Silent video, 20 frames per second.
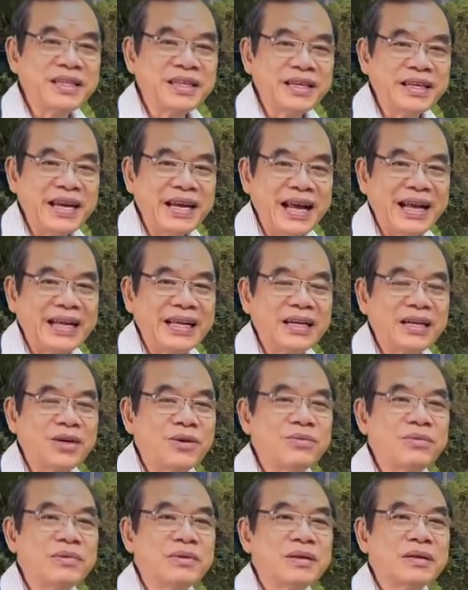Đi
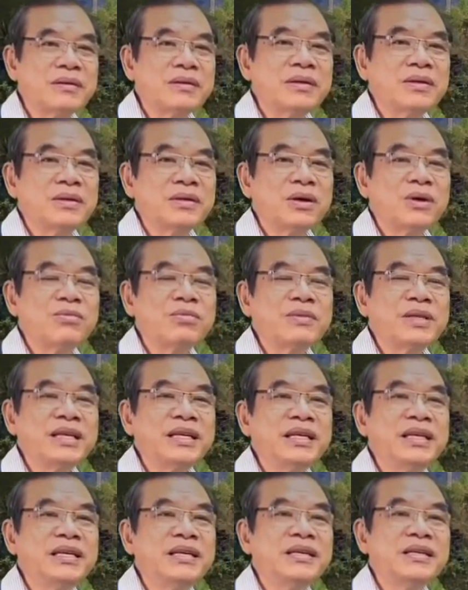mà người ta còn nuối
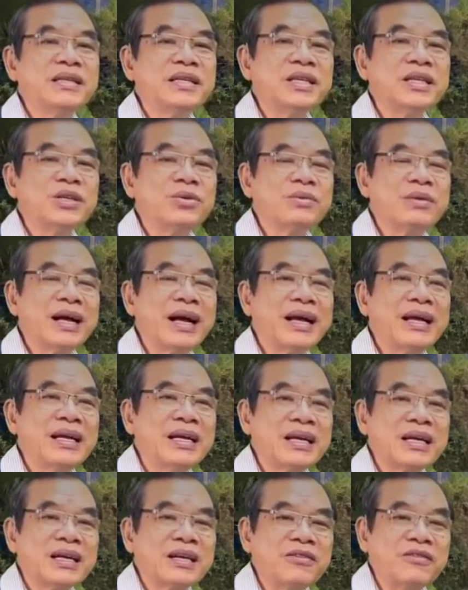tiếc,
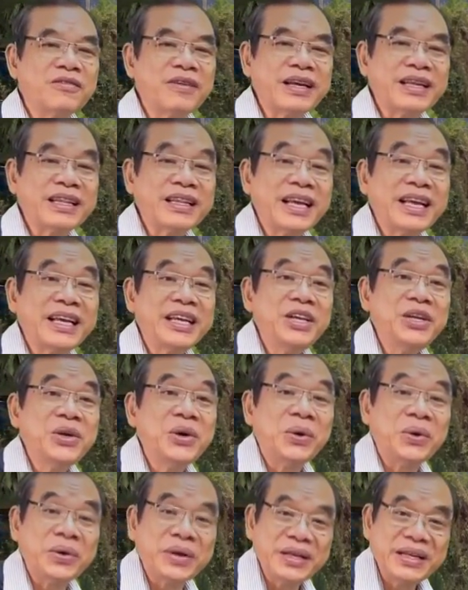sống mà người ta còn
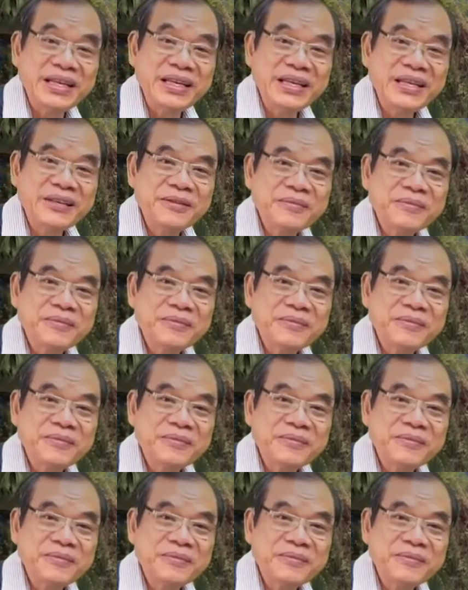thương nhớ,